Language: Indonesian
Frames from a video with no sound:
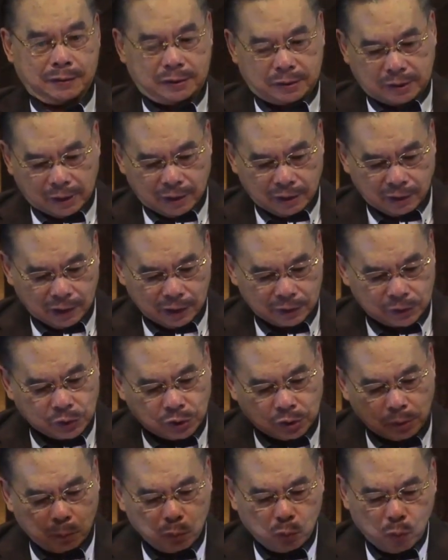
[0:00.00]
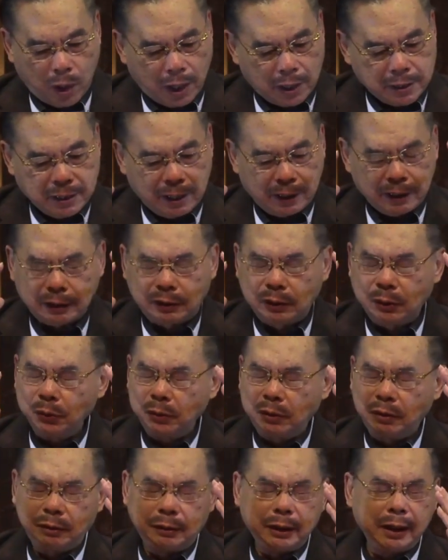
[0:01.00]
Sehingga semuanya itu
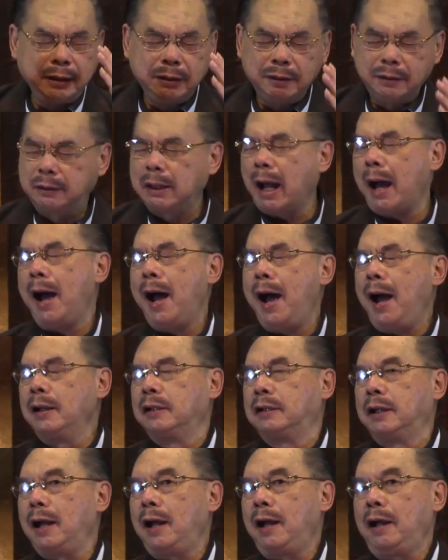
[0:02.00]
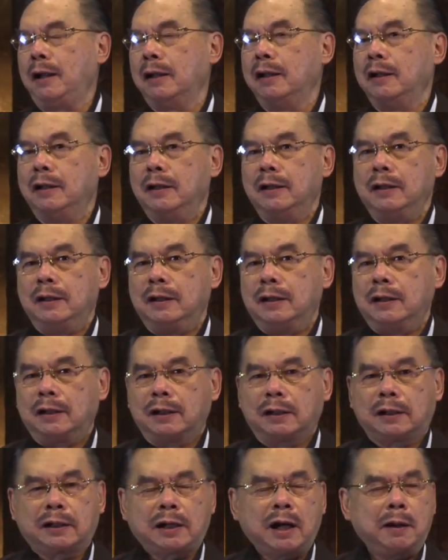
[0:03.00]
tidak ada
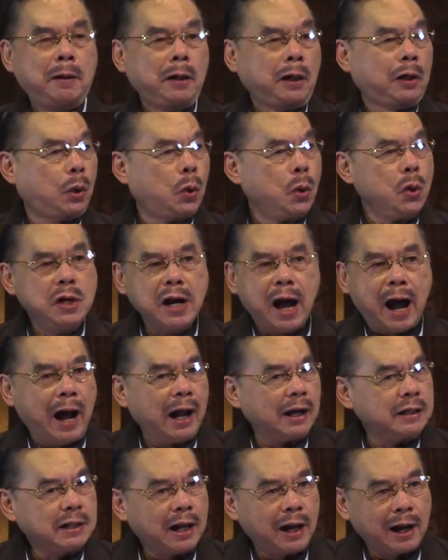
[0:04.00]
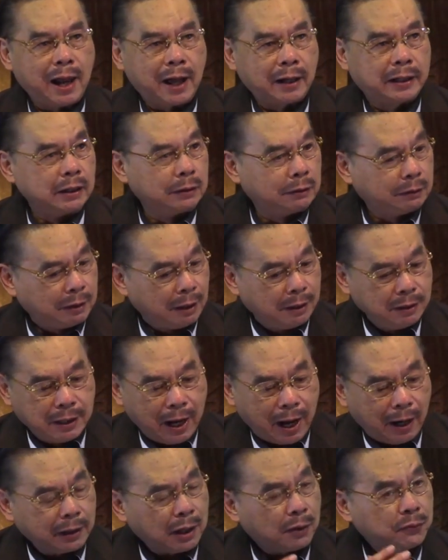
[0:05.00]
kegunaannya lagi
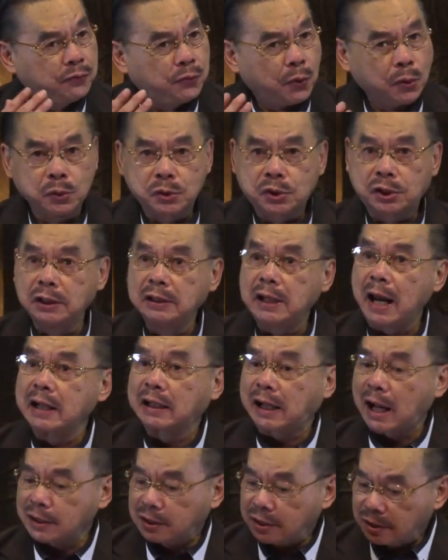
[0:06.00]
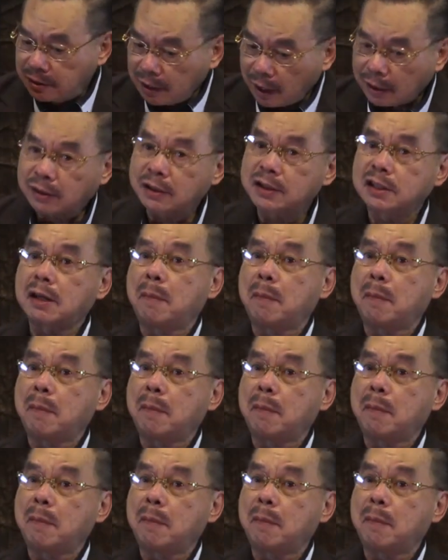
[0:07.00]
tidak ada fungsi dan khasiat